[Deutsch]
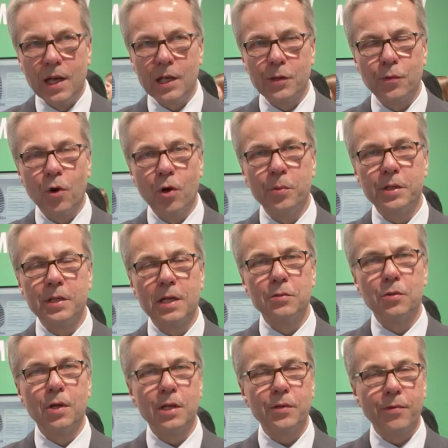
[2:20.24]
Ich freue mich
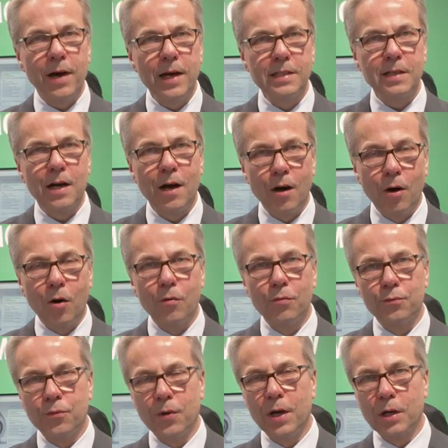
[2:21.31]
natürlich weiter
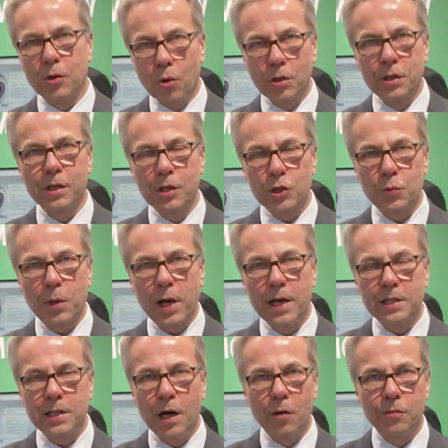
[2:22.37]
auf äh,
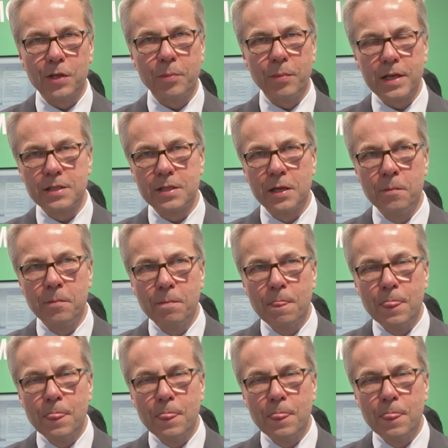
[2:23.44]
Kundengespräche auf der Messe.